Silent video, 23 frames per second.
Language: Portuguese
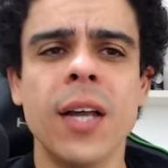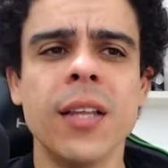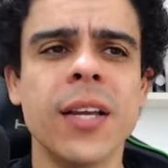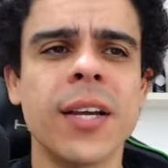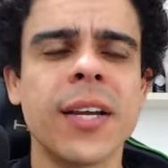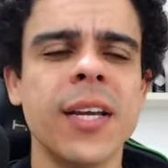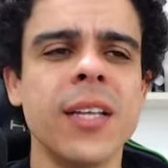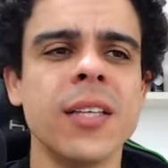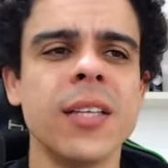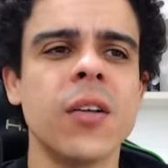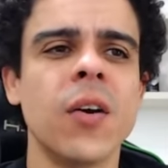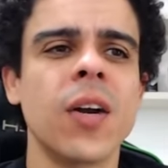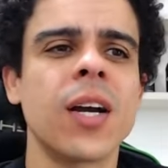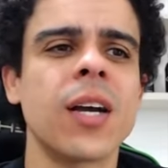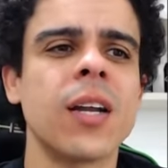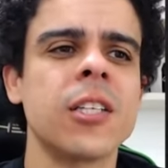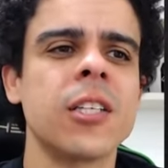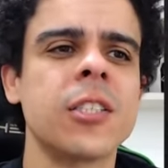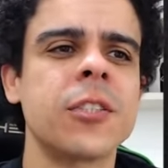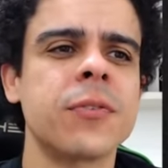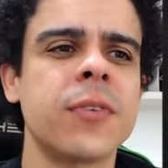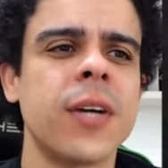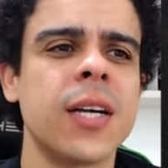aqui então a
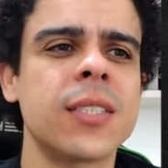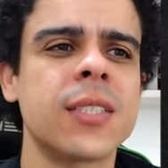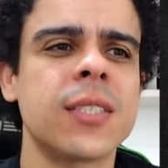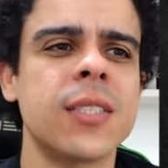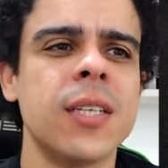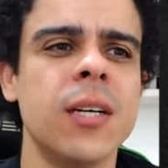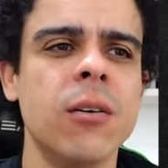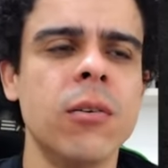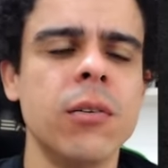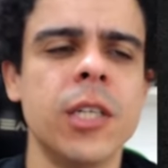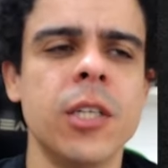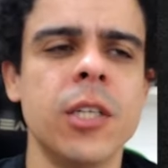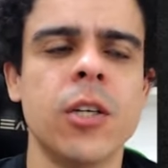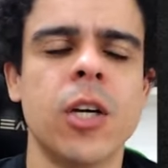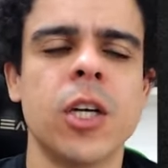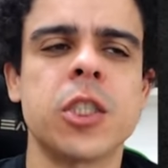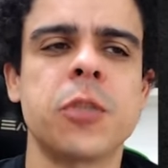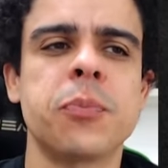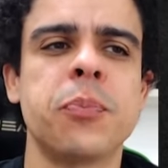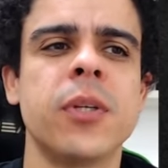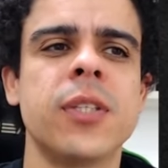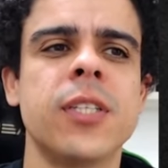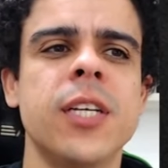classificação, o que
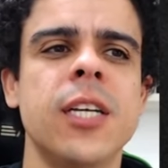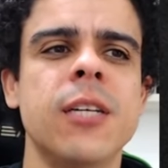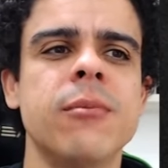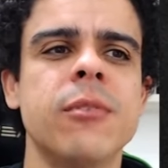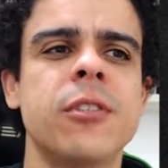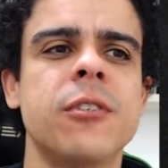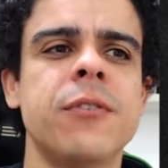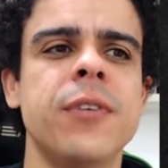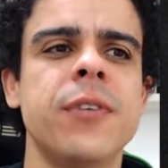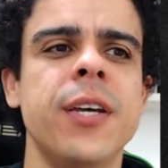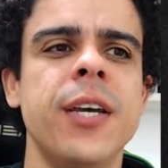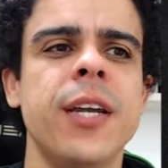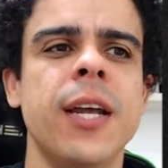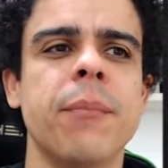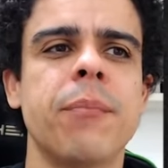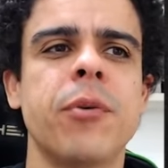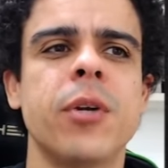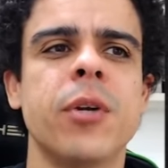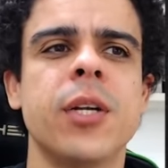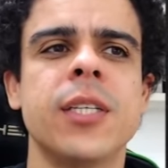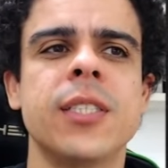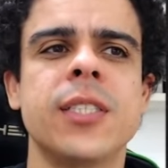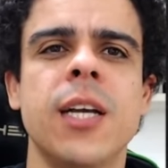nós podemos ver é,
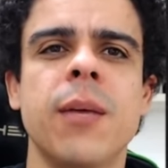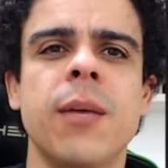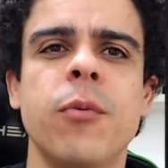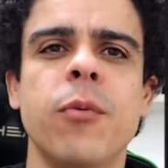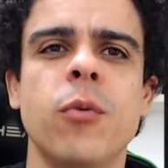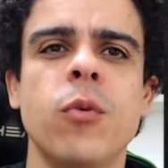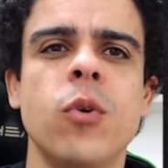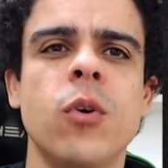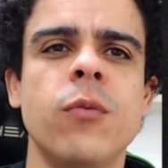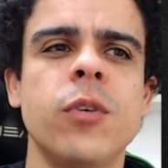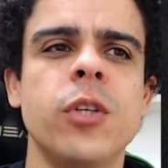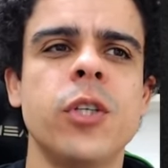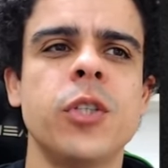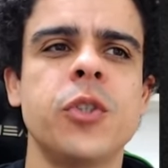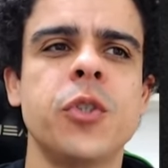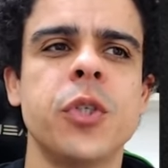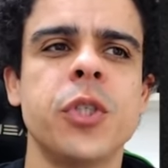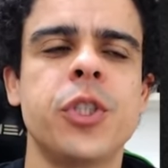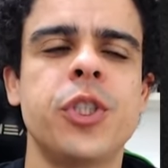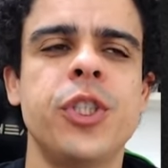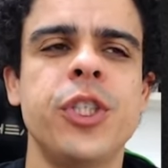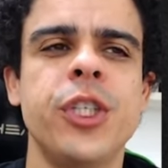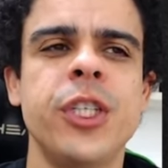por exemplo, o Novo
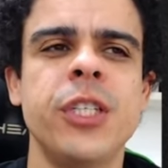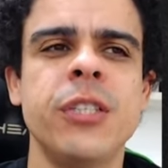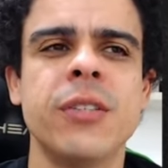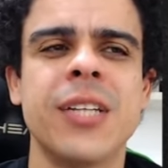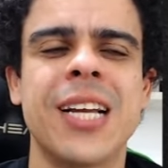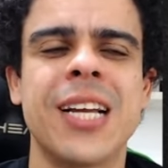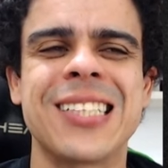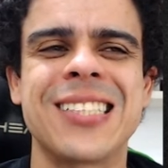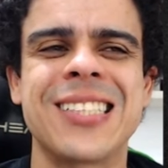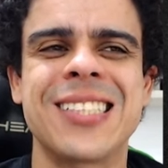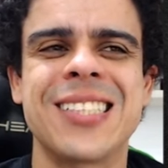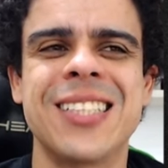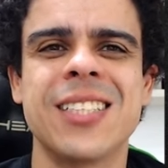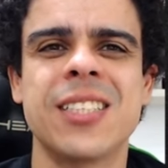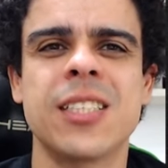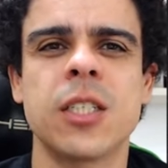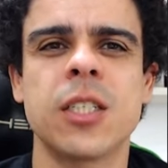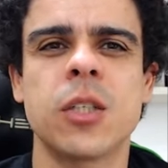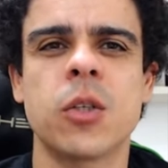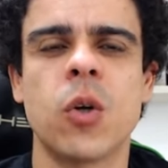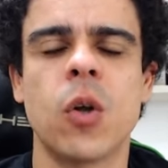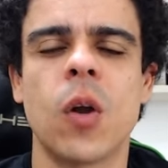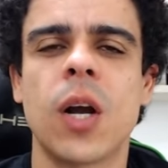Horizontino na
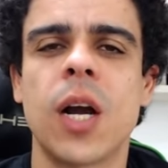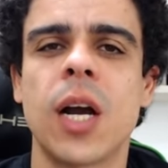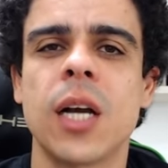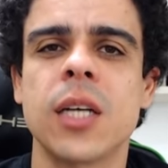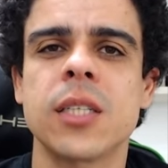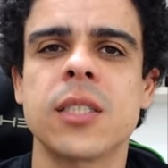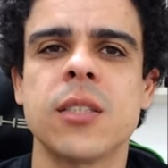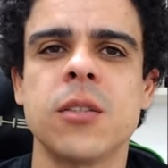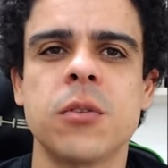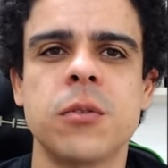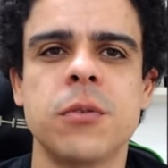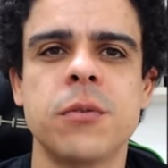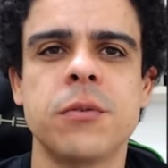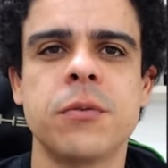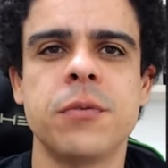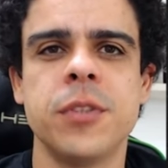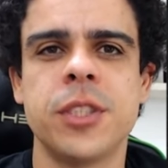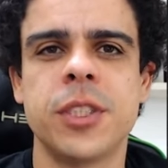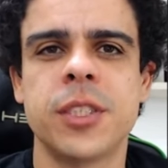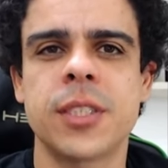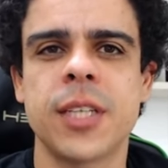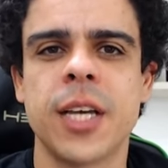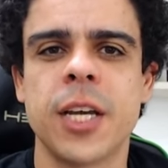sexta colocação com
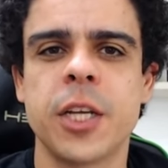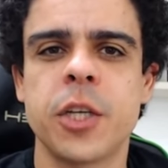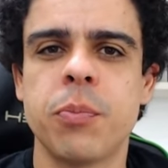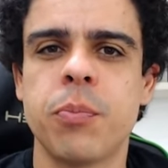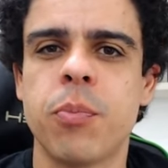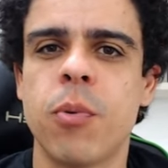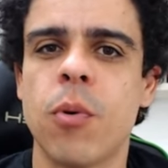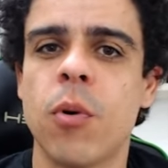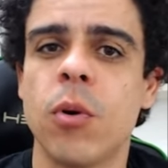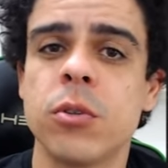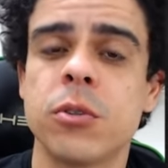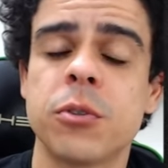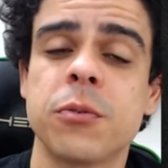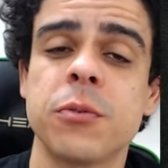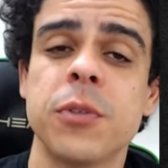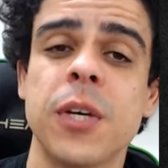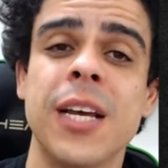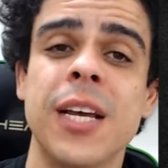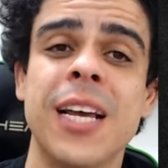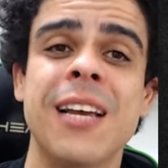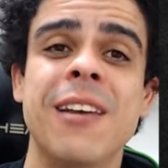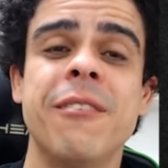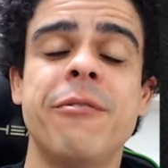27 pontos.
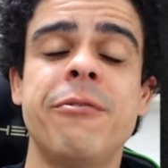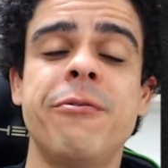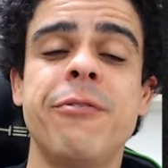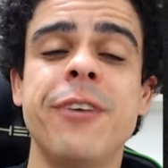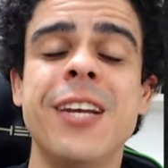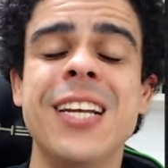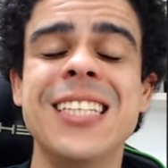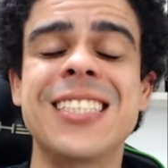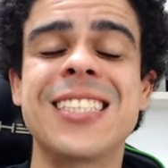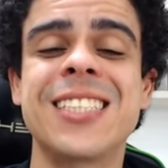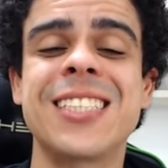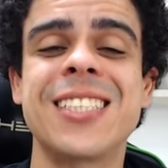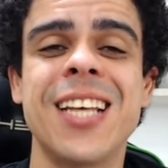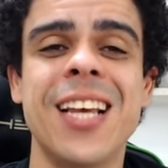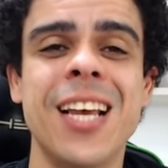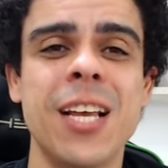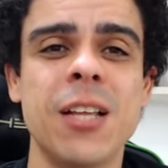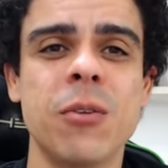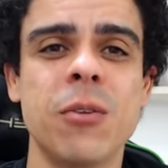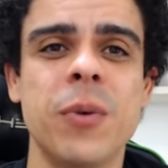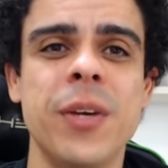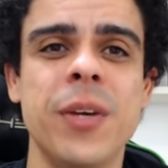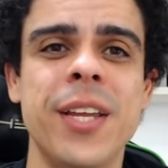
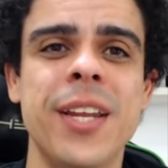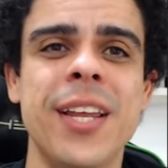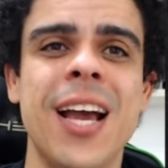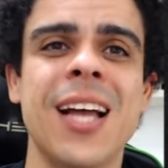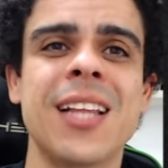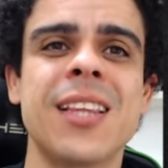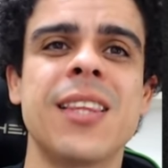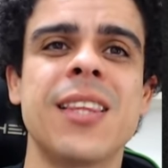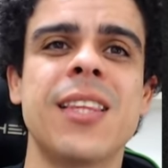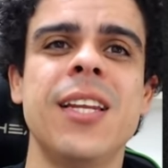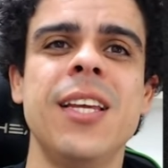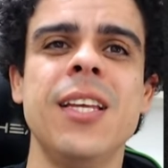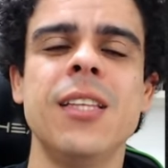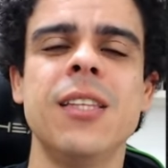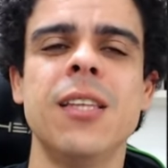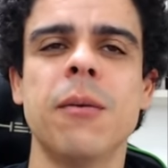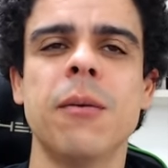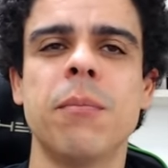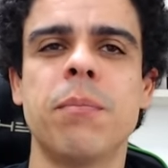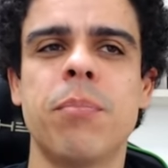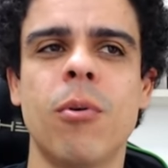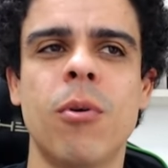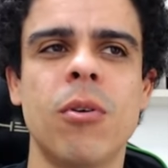Vencendo, iria a
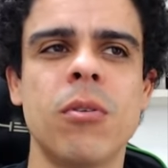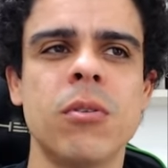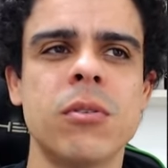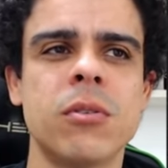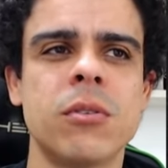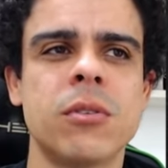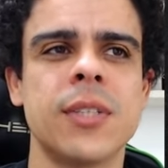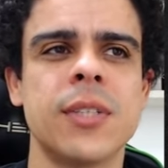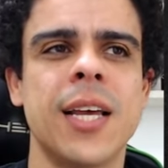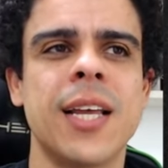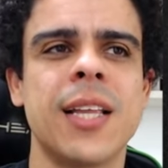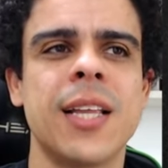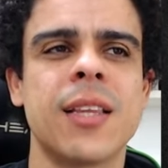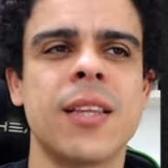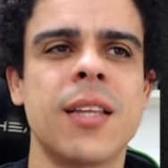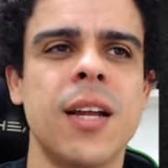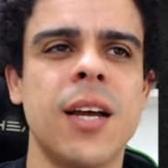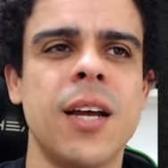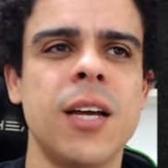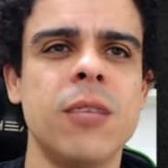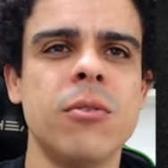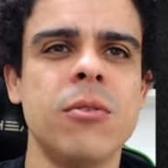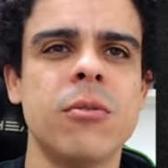30 pontos, né,
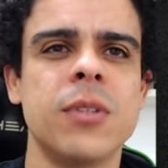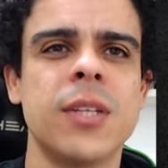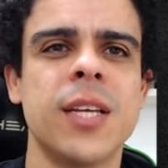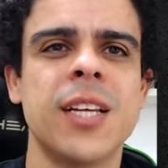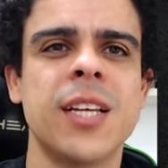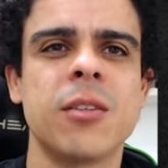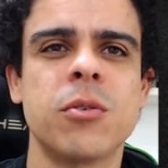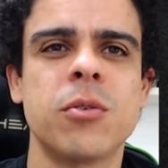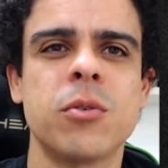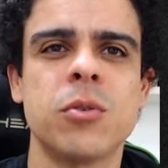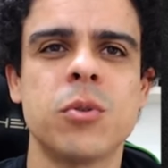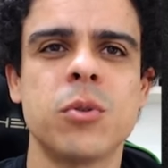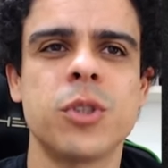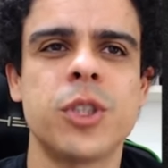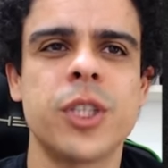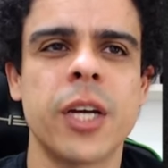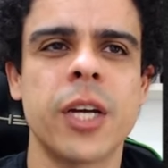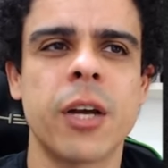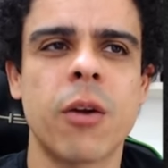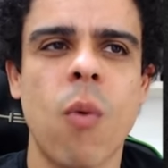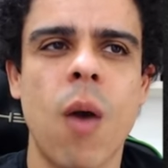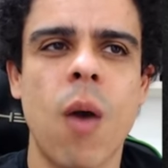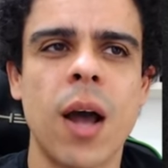entrando dentro do
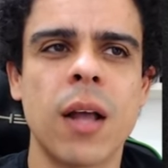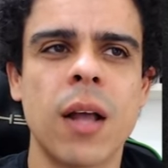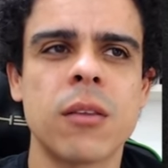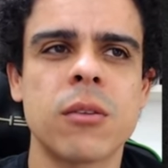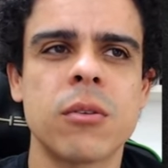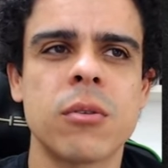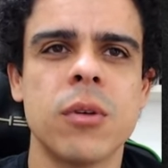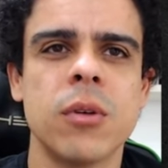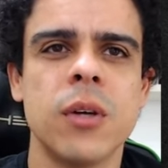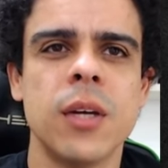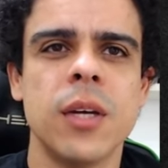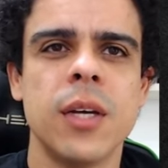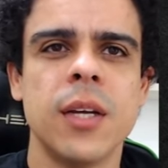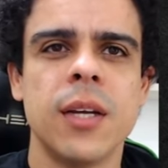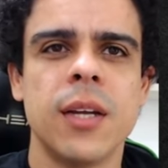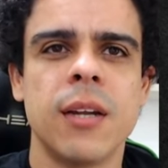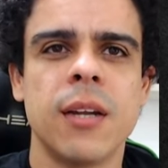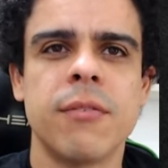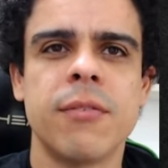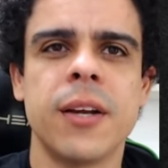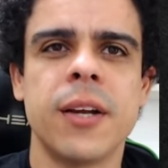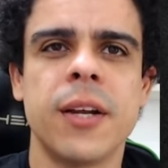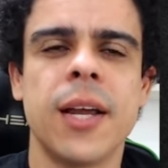G4.
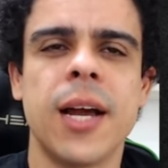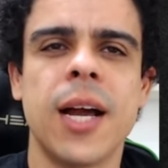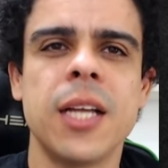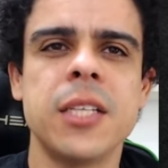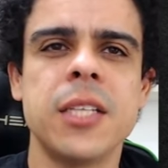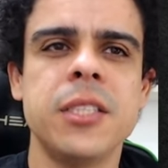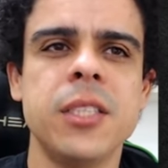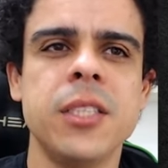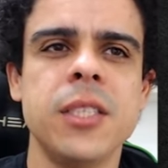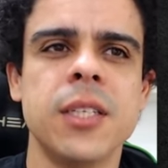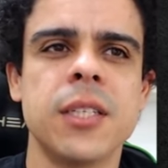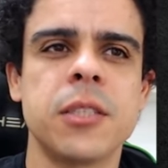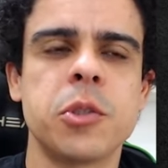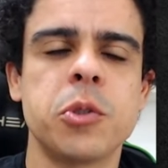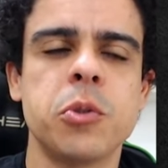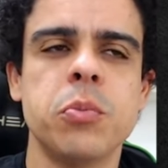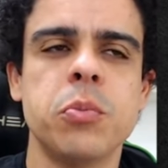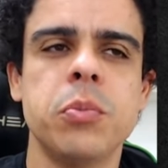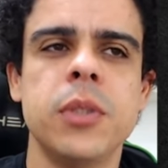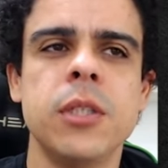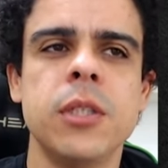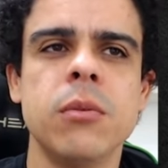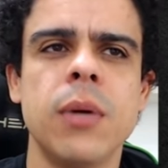Na verdade,
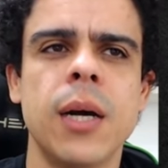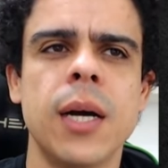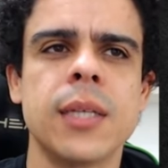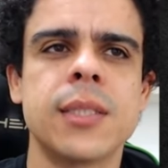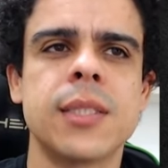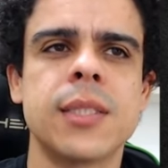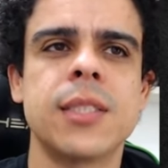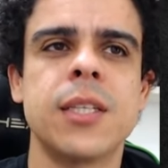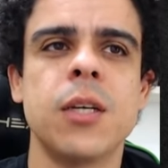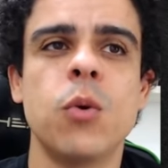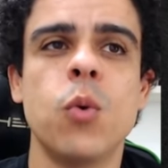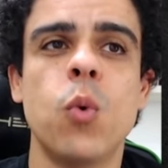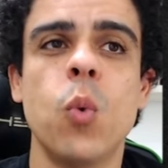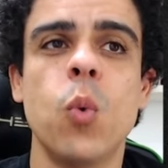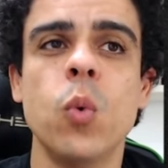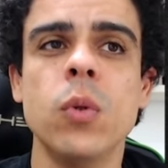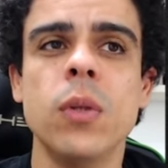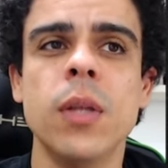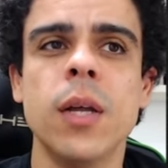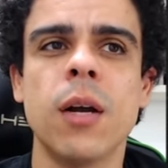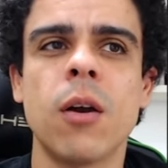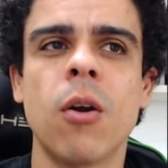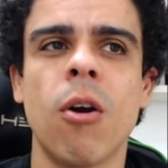assumindo a
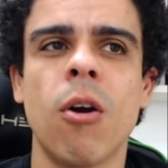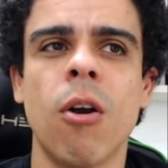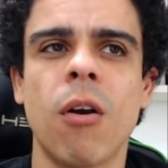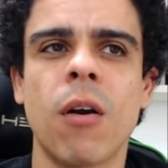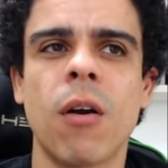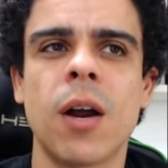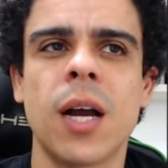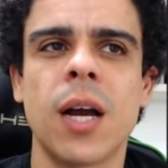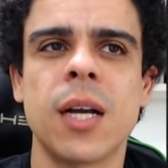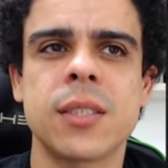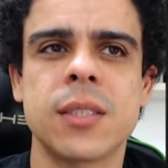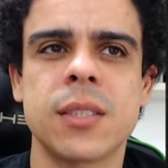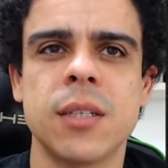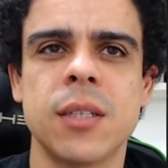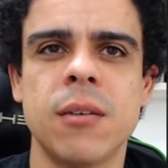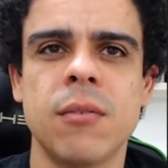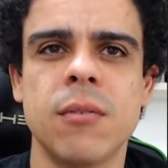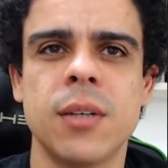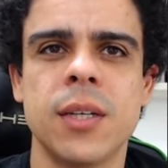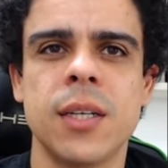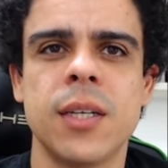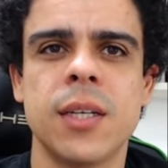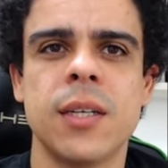segunda
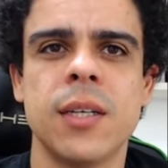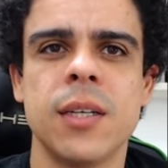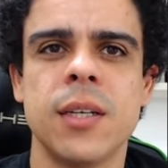colocação, né?